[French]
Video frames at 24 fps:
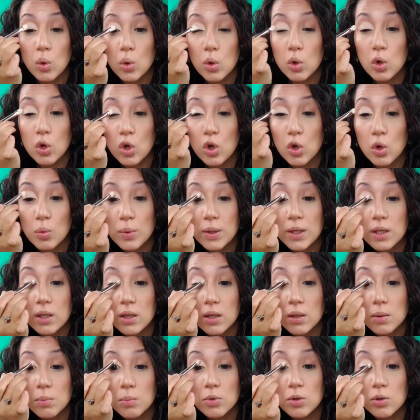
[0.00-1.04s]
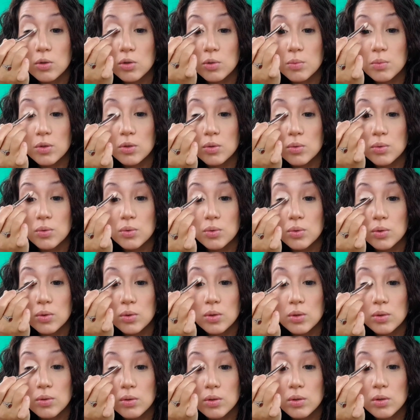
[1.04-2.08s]
Oh oui, beaucoup, beaucoup.
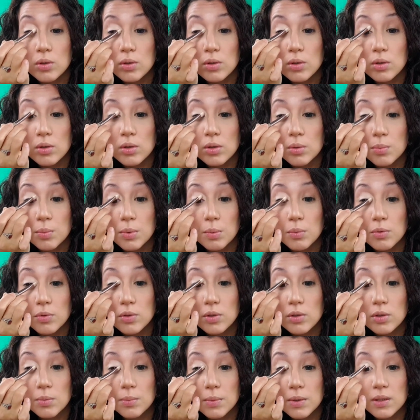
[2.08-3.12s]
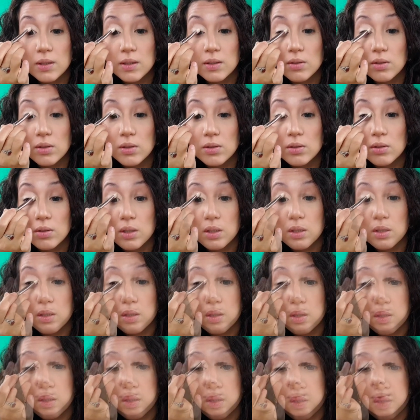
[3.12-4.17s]
J'ai besoin d'en mettre des tonnes, quoi.
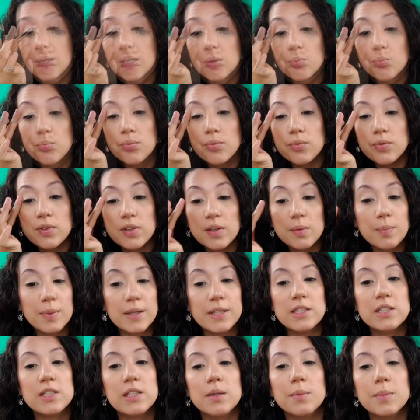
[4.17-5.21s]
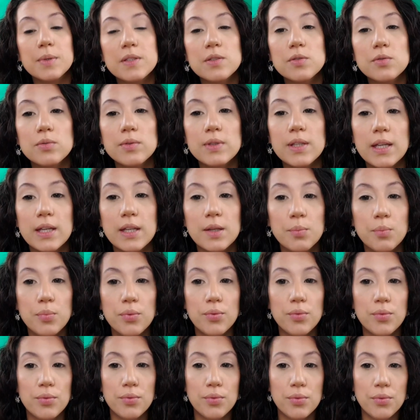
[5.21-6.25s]
Comme elle est plus épaisse, j'ai l'impression qu'elle est
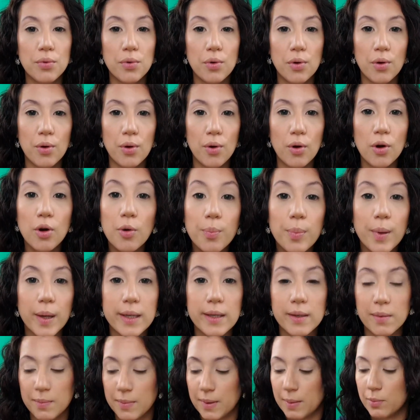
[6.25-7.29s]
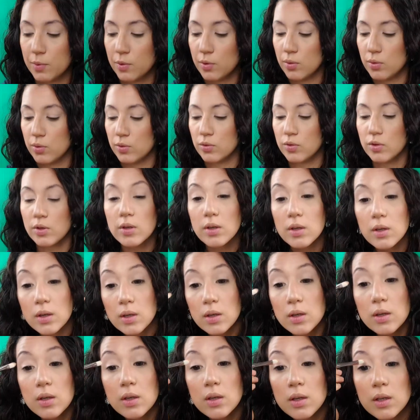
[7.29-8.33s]
plus opaque même que l'autre.
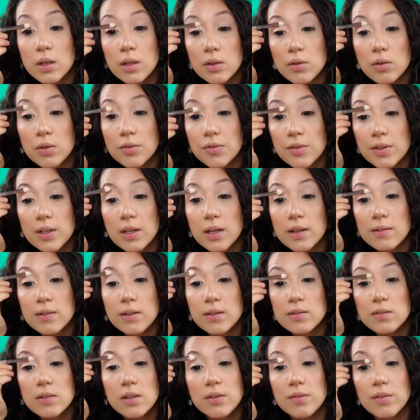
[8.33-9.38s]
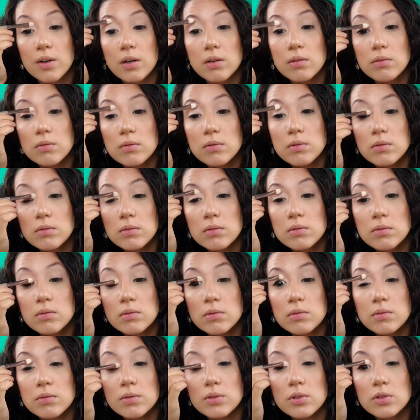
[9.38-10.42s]
Mais non, en fait, la teinte, ça va.
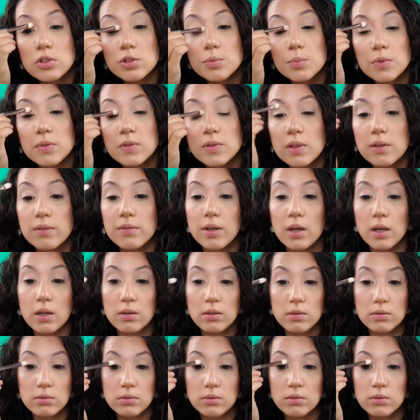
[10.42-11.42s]
Franchement, ça va. Hein.